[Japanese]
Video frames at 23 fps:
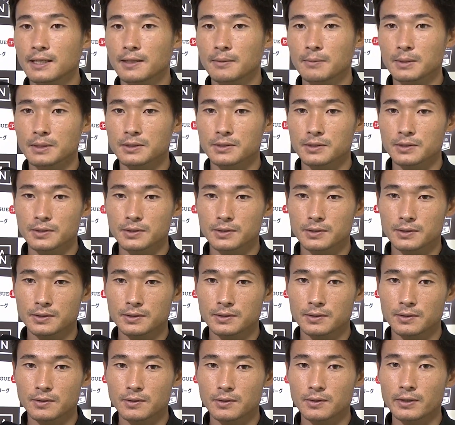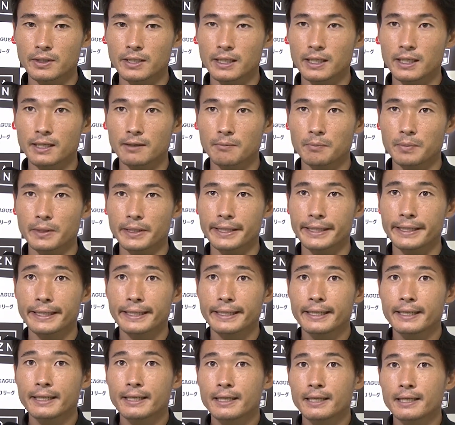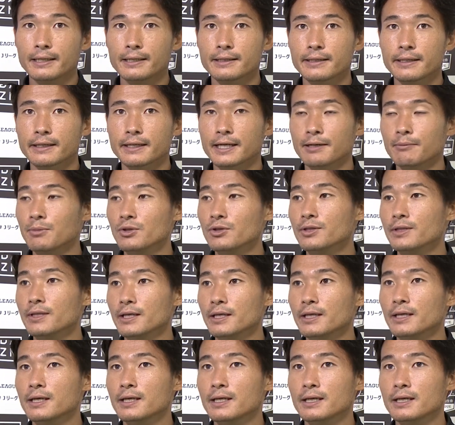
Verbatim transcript: まあ、そういうところでねやっぱり一体感を持って